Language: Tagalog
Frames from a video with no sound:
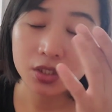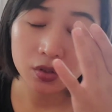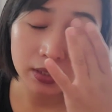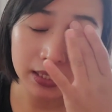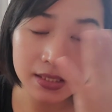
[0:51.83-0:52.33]

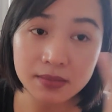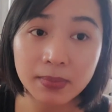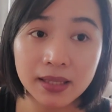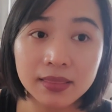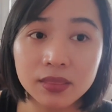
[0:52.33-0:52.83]
So, last
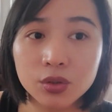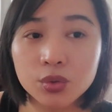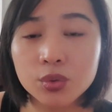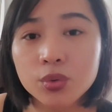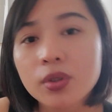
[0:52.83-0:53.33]
month,
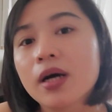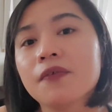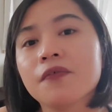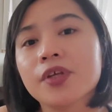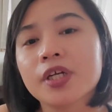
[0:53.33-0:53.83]
nung
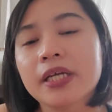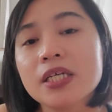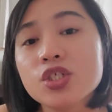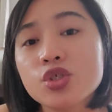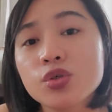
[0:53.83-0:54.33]
after
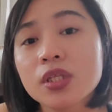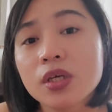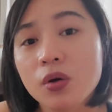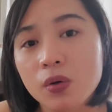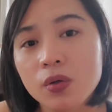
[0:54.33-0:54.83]
night duty
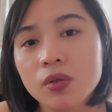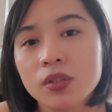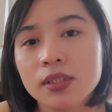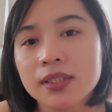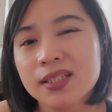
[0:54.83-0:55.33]
ko,
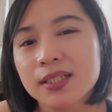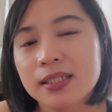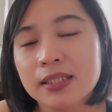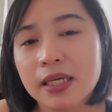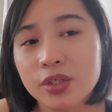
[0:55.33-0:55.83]

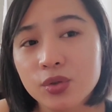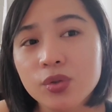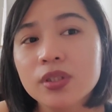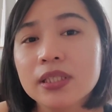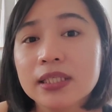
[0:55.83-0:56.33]

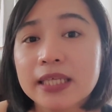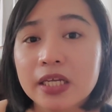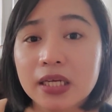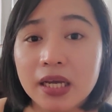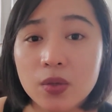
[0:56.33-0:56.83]
ayun, hindi
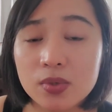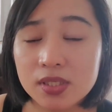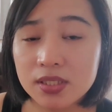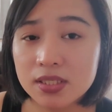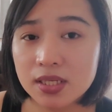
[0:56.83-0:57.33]
tayo nakaiwas
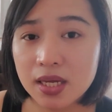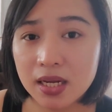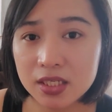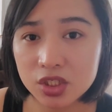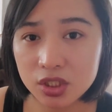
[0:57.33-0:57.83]
sa
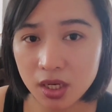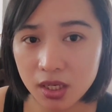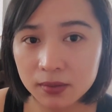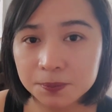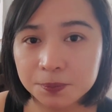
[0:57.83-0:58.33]

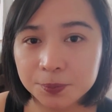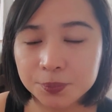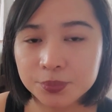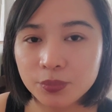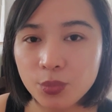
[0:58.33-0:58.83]
disgrasya.
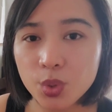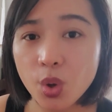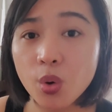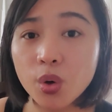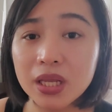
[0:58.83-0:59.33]

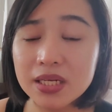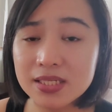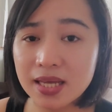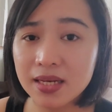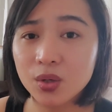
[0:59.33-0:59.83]
Okay lang
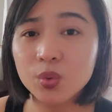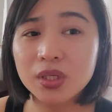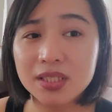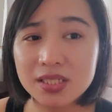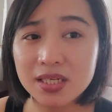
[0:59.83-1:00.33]
sana kung
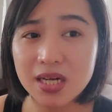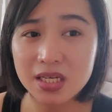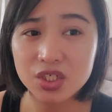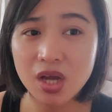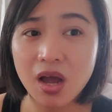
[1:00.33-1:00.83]

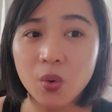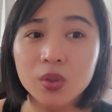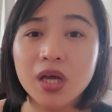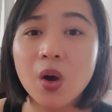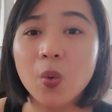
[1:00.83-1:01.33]
nadisgrasya ako
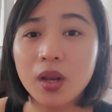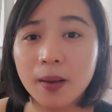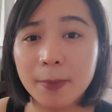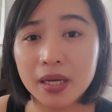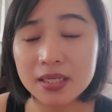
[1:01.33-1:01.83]
na ako lang
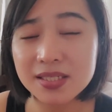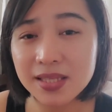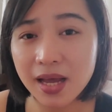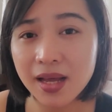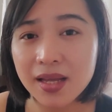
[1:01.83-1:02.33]

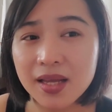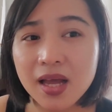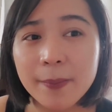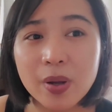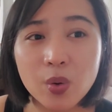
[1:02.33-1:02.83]
mag-isa.
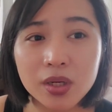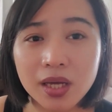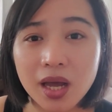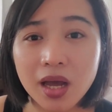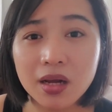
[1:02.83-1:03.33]
Pero ang
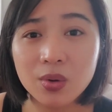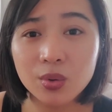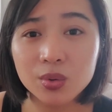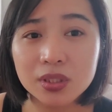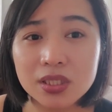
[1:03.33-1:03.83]
nakakalungkot